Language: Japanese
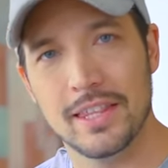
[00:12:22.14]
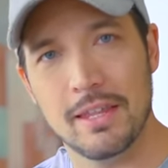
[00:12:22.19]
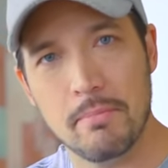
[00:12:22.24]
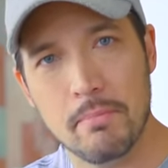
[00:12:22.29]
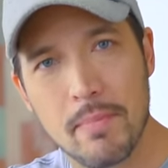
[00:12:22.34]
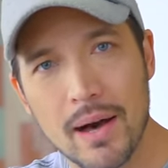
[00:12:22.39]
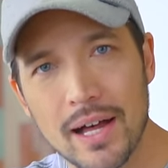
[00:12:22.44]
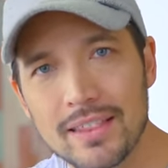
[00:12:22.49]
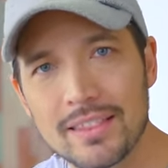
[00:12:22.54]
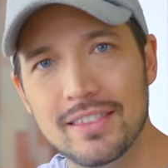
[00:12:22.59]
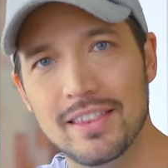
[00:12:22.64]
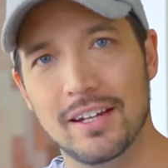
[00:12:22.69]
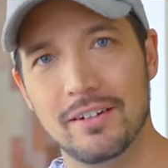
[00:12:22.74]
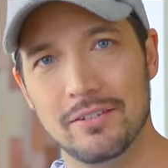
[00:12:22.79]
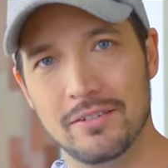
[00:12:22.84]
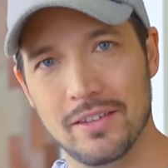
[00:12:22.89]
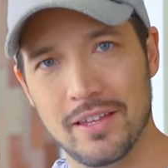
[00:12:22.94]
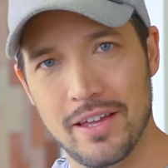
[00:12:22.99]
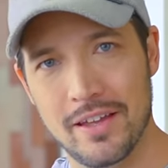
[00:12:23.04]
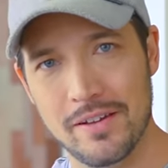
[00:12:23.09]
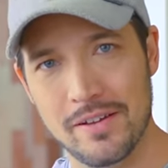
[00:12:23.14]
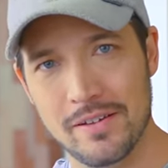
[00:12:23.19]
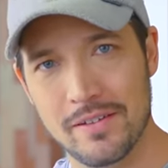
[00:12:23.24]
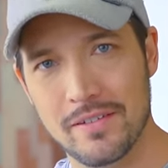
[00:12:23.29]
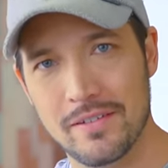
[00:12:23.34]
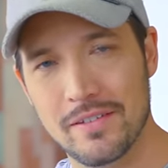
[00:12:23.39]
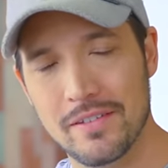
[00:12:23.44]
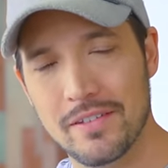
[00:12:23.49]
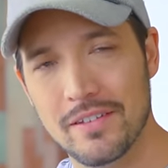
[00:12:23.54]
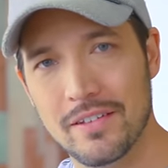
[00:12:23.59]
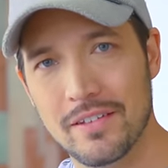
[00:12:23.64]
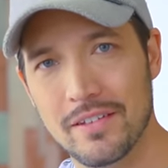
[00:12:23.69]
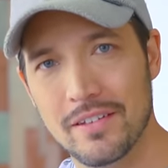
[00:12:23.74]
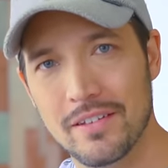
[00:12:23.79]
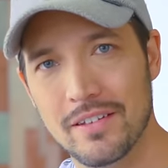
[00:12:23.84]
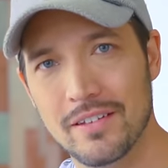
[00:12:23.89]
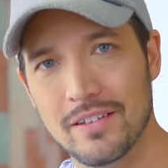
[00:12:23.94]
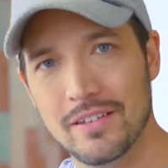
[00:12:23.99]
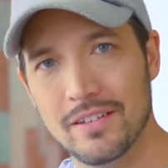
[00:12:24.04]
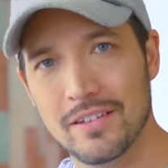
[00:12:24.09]
で待ってるんだよ
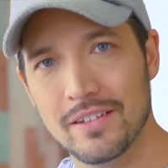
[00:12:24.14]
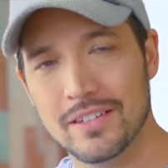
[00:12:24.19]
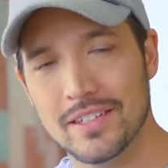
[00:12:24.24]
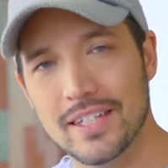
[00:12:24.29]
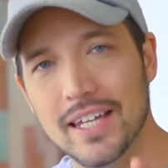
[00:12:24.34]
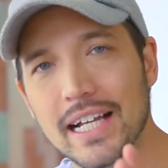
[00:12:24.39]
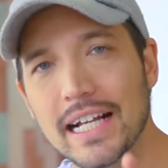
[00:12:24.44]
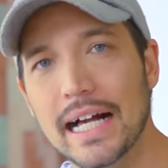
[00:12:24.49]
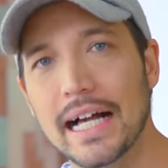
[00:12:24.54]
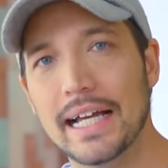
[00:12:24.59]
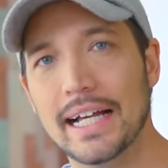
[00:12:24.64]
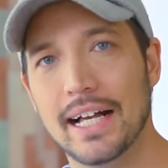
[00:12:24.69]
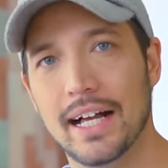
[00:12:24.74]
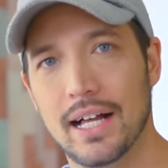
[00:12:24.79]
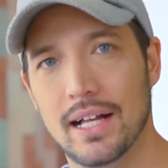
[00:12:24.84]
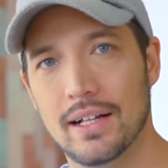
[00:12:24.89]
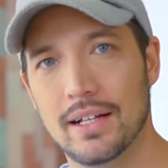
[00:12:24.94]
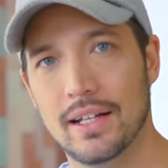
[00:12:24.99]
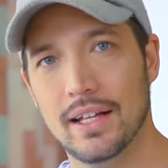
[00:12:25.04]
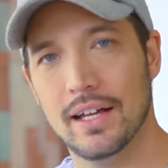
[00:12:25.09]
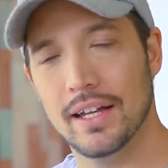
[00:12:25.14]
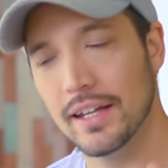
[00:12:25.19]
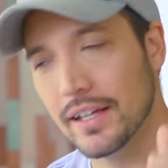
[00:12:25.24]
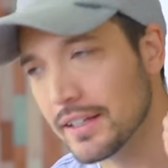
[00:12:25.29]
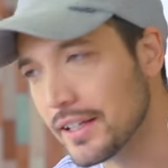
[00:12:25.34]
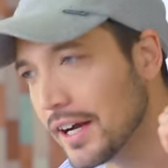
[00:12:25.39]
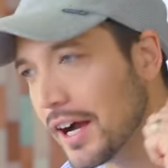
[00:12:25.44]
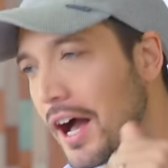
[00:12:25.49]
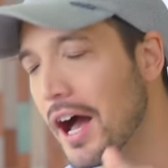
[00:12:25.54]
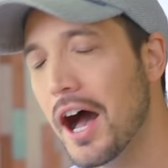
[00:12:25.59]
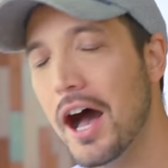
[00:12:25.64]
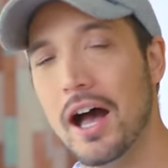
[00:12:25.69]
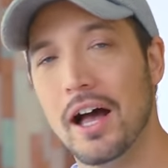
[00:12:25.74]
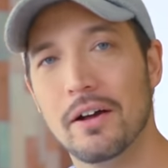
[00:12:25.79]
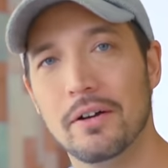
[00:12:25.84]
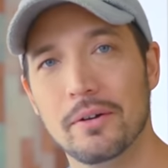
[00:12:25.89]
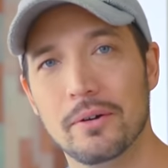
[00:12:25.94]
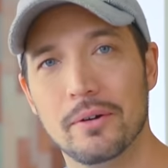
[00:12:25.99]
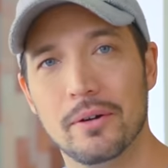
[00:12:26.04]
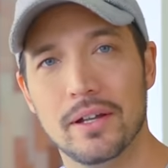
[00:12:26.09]
世界が、あなたが
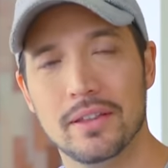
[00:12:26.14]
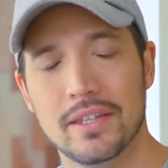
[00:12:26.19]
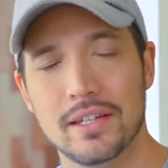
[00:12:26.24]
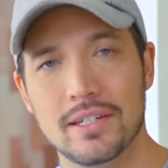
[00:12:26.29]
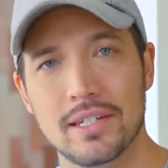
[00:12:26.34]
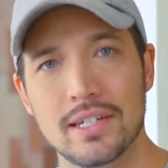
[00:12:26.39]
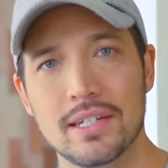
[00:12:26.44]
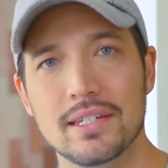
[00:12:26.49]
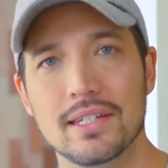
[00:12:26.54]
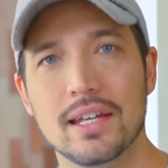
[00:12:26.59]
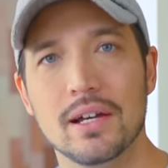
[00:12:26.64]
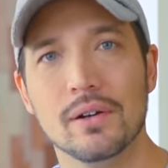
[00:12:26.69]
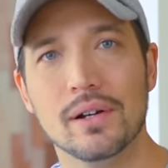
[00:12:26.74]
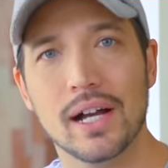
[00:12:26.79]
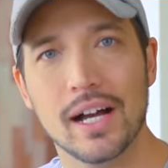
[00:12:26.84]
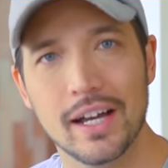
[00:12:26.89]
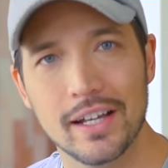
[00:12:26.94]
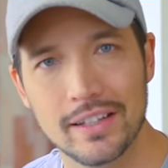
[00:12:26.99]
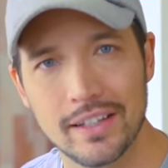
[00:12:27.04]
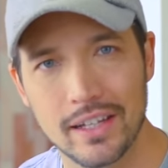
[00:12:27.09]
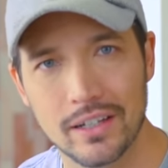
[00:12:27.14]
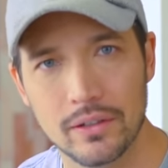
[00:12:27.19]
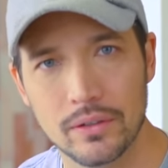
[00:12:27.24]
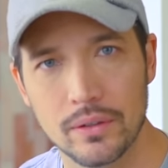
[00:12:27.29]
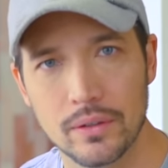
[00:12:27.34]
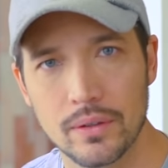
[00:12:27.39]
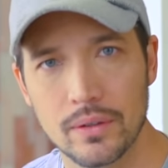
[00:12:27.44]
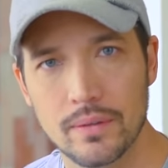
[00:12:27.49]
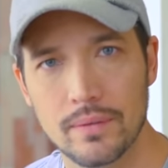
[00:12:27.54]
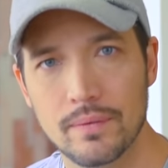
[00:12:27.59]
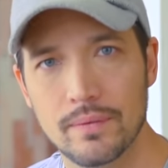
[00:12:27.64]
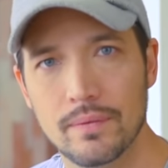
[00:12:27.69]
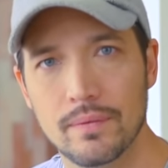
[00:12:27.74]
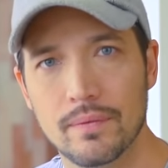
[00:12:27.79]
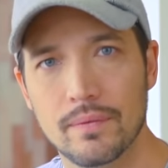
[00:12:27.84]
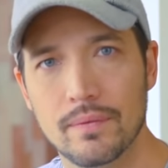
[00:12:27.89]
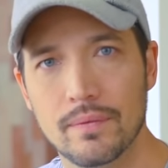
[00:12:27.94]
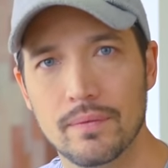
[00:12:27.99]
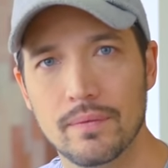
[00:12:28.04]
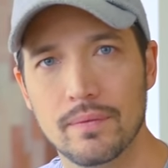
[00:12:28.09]
こうやって人生を変えていくの。
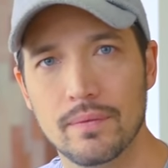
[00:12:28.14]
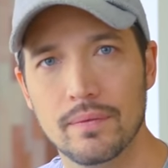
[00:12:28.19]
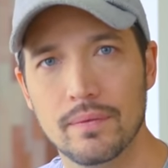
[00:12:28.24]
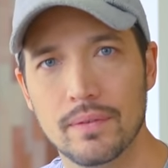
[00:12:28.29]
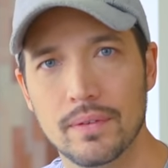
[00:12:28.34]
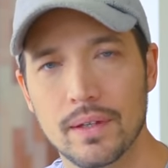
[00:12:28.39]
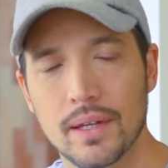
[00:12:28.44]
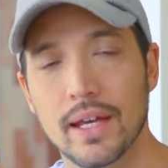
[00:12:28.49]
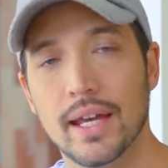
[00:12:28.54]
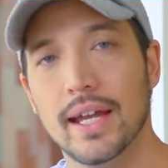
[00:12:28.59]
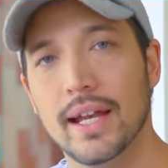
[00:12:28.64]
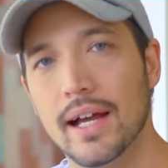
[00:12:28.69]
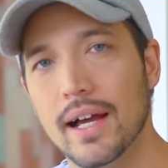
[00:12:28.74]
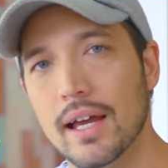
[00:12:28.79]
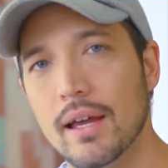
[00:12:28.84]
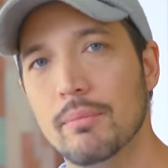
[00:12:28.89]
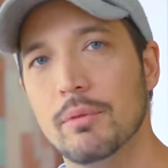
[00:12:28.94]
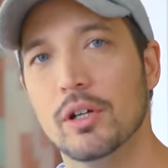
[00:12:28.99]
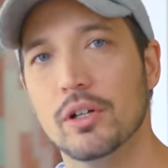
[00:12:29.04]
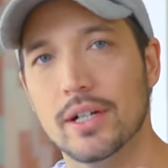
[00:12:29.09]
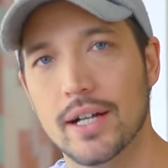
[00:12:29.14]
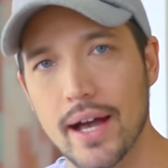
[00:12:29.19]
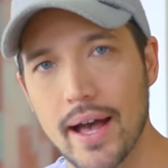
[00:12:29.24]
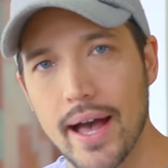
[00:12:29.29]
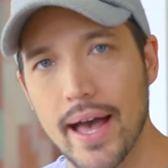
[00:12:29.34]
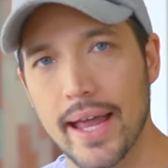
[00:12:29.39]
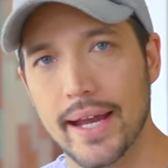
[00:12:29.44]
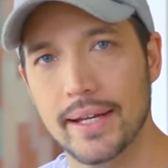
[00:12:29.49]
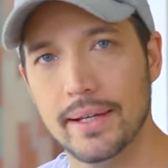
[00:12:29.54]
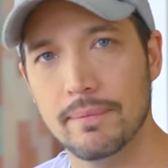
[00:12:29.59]
And I am your guide.